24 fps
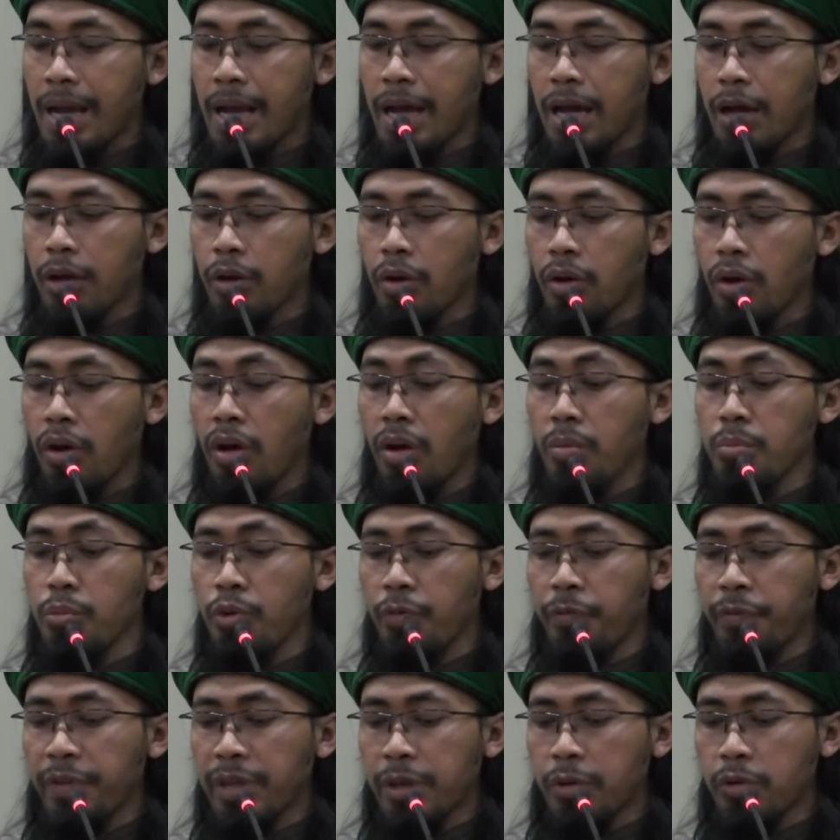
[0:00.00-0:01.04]

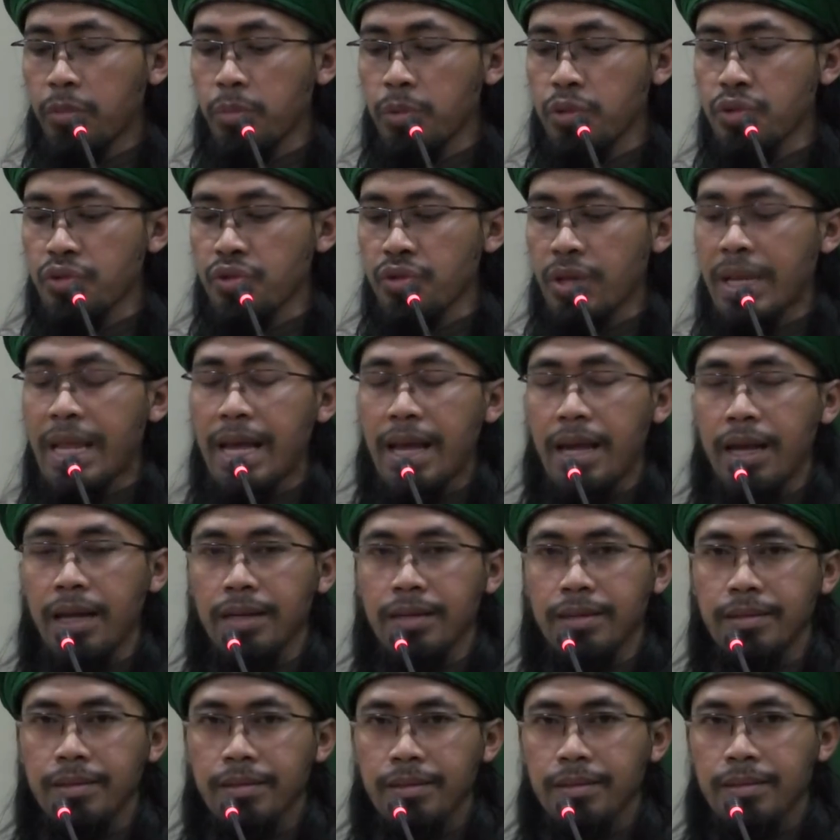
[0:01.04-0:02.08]
aqamu fikumus shalah
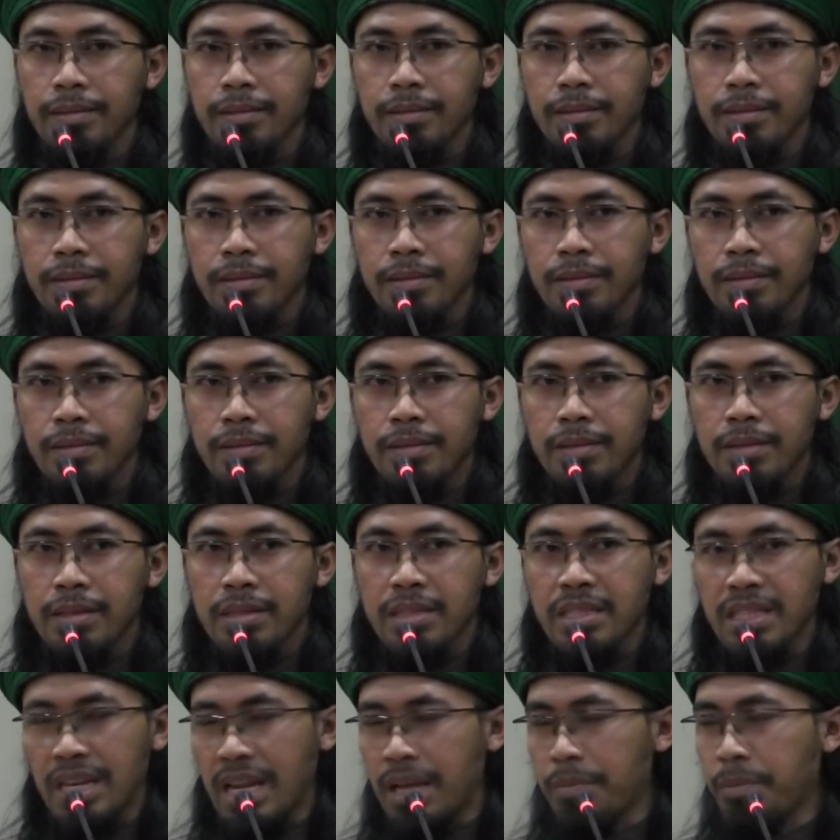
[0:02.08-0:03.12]

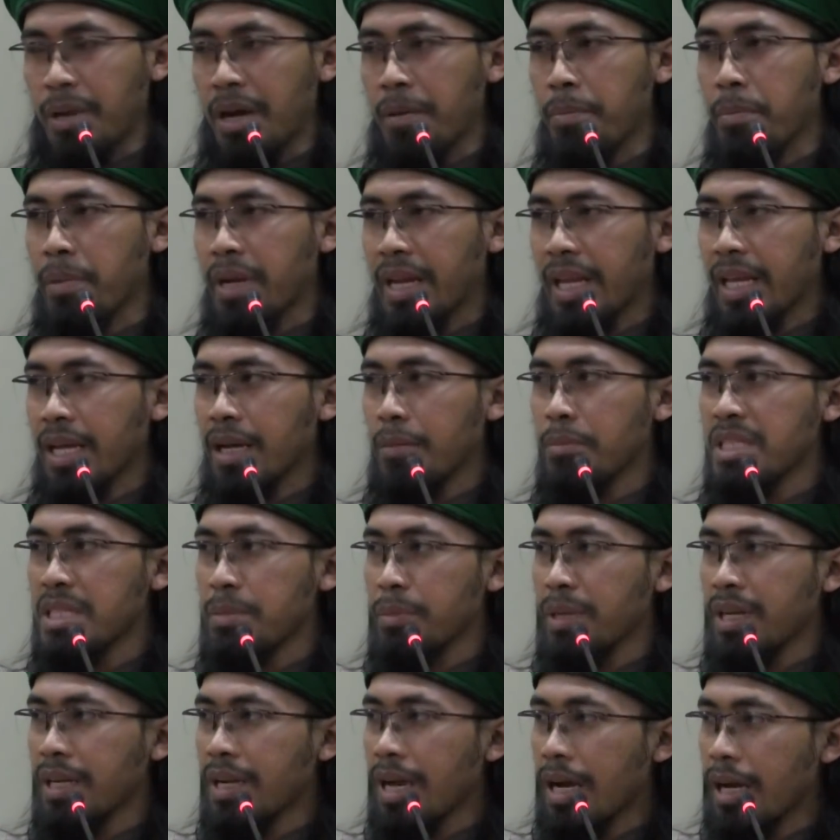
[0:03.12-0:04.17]
selama mereka
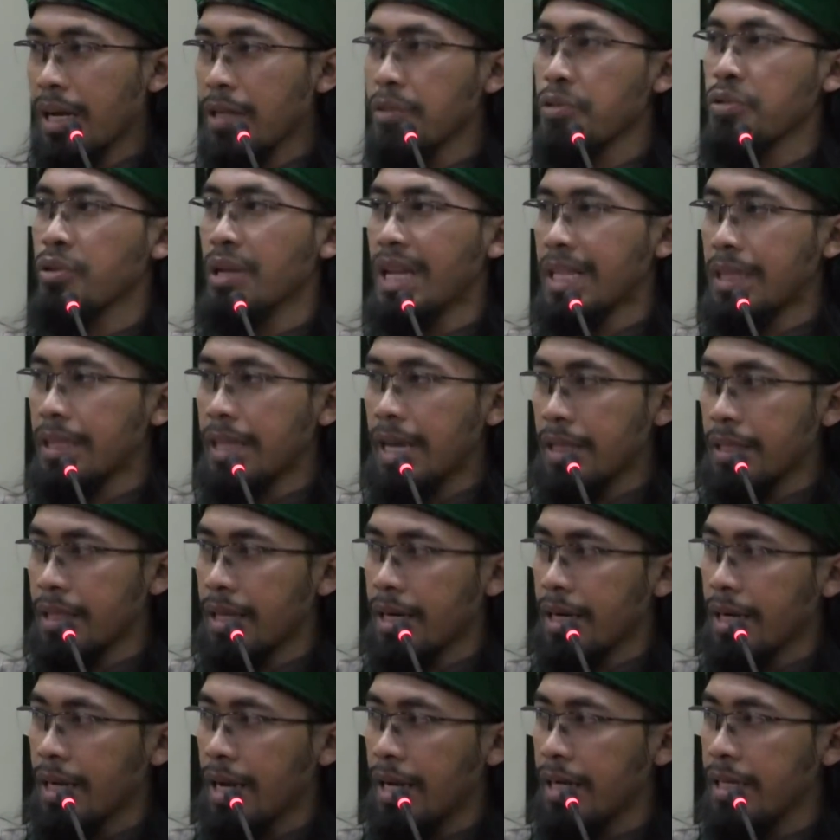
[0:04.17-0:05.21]
masih menegakkan salat di
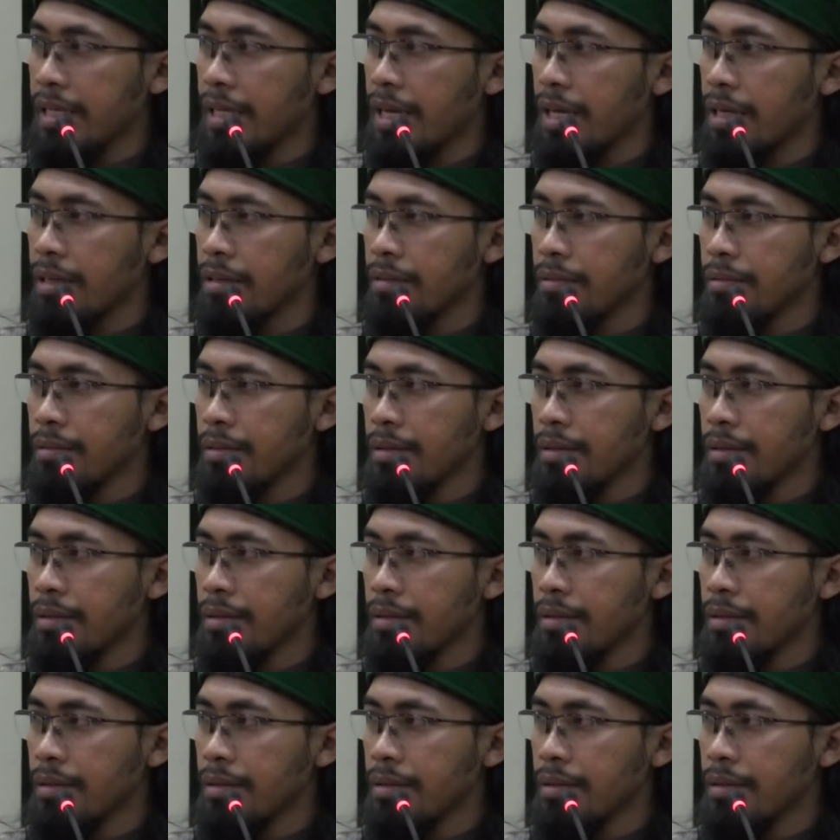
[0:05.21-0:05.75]
antara kalian